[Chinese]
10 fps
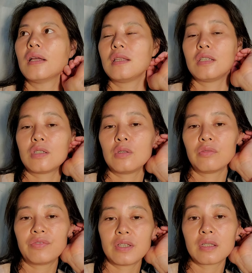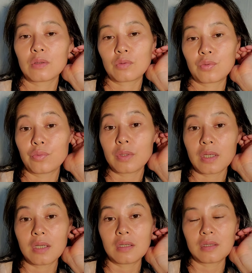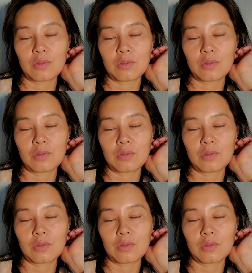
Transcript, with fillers: 你是用非常粗的意识